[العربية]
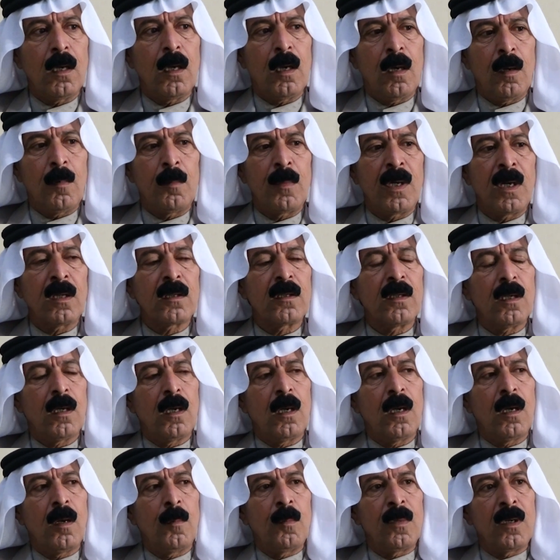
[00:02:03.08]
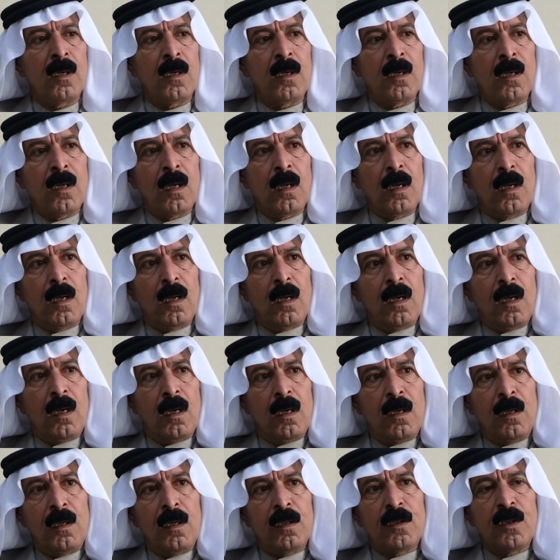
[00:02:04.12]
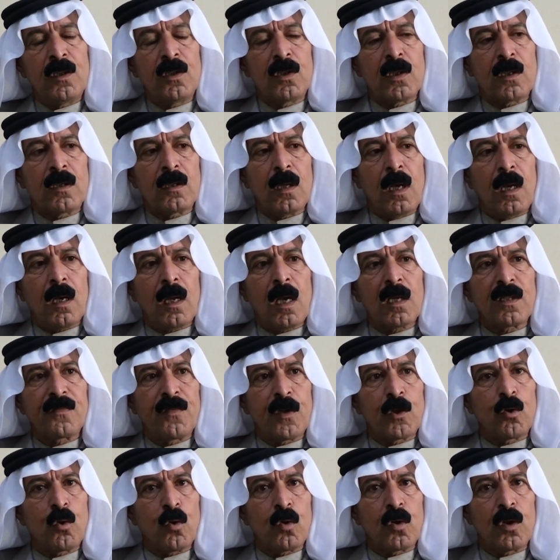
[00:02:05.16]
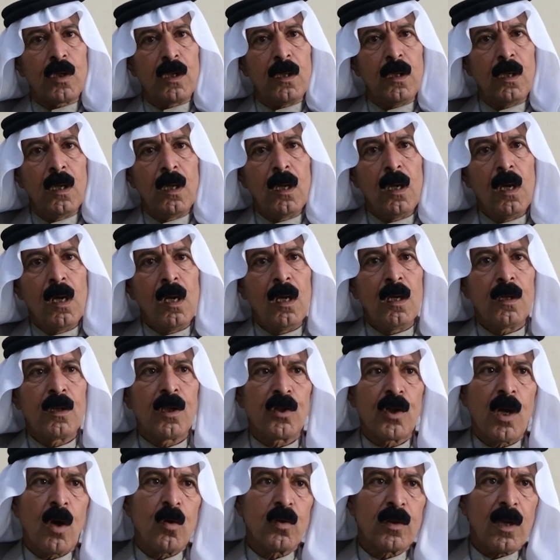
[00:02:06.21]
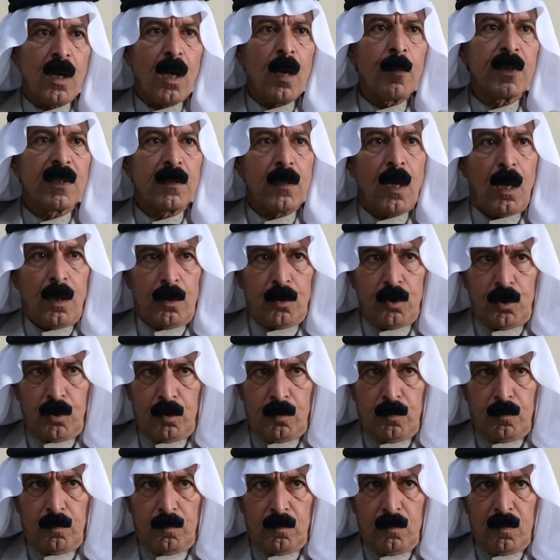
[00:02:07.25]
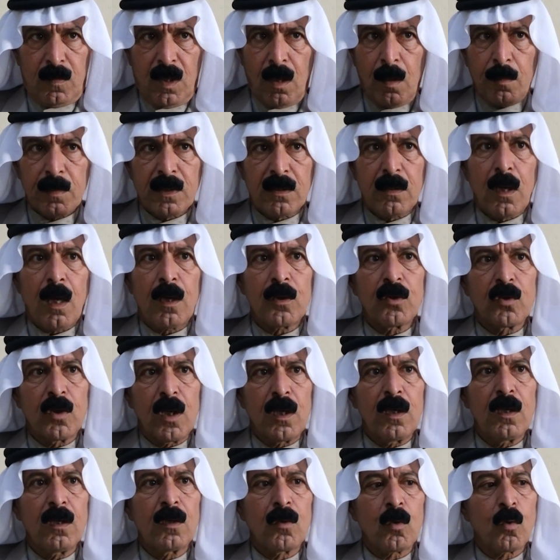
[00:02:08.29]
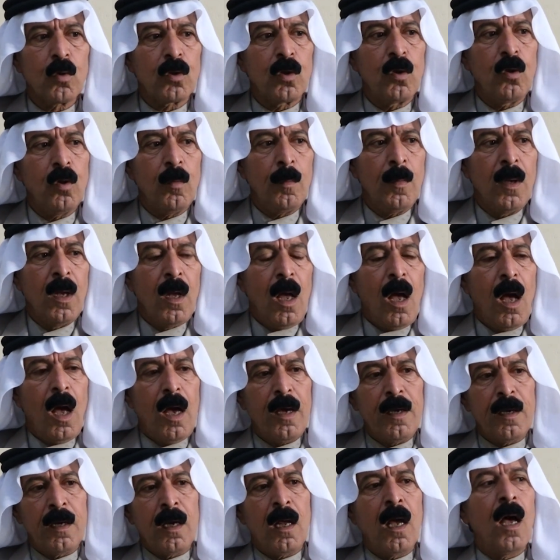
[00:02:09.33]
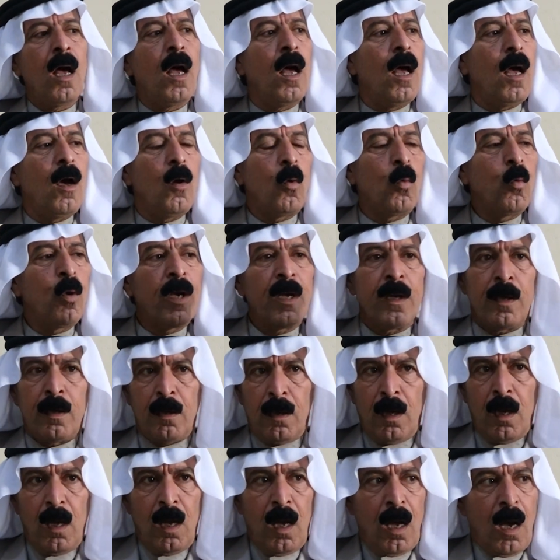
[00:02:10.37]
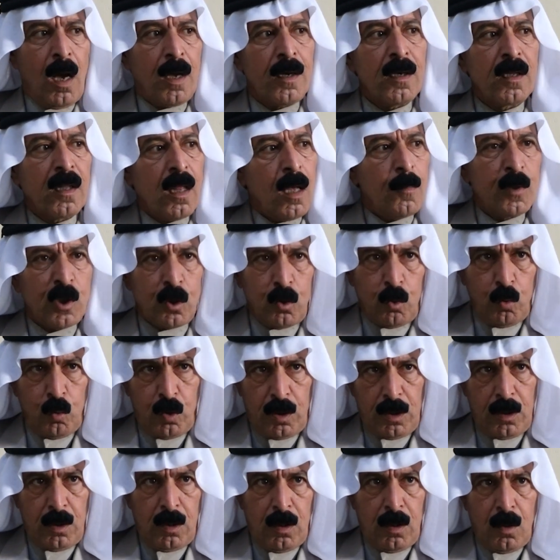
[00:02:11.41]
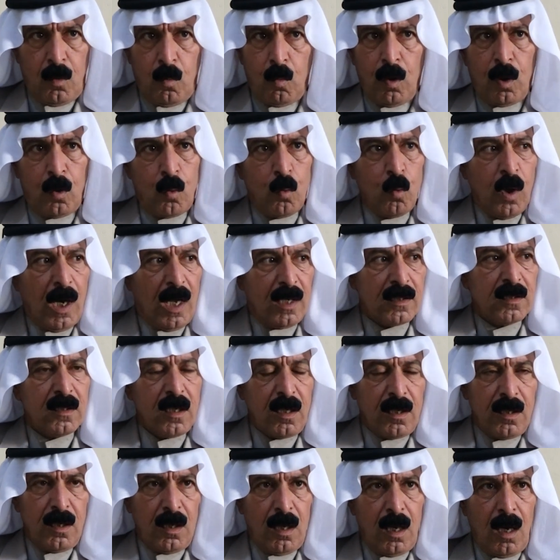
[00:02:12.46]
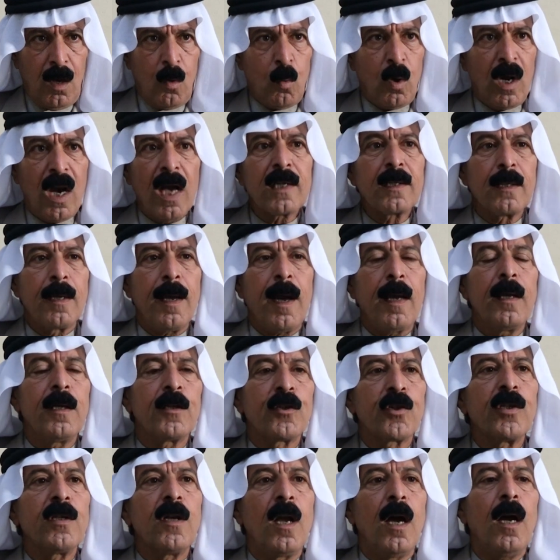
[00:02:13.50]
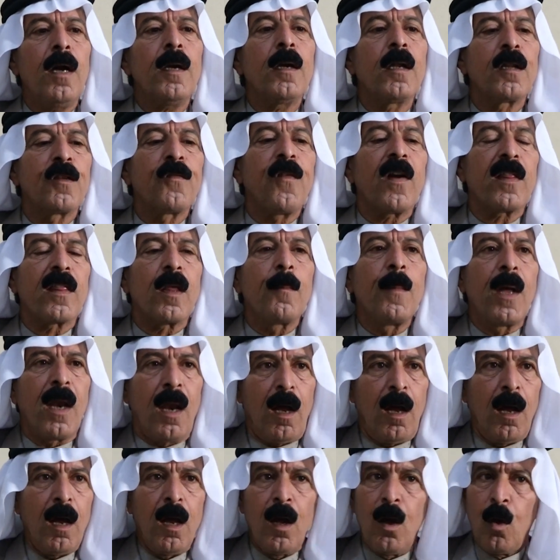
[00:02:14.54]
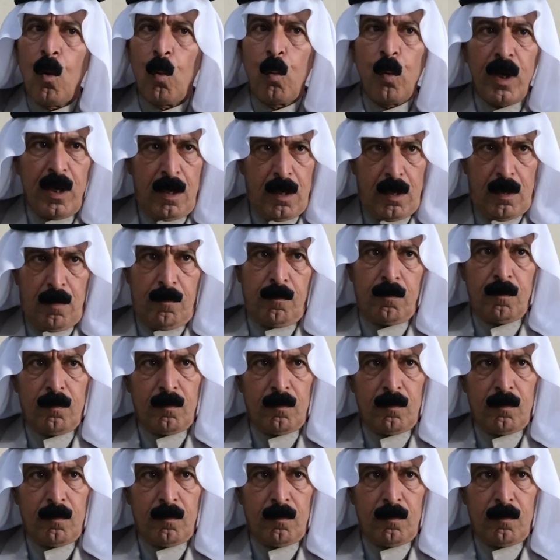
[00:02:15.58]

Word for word: آه، من آه، من نتيجة القصف التركي تجاوز ال 15 15 شهيد قتلهم أين وين النظام السوري والقوة العسكرية والأسلحة اللي كنا احنا ندفع ثمنها وينها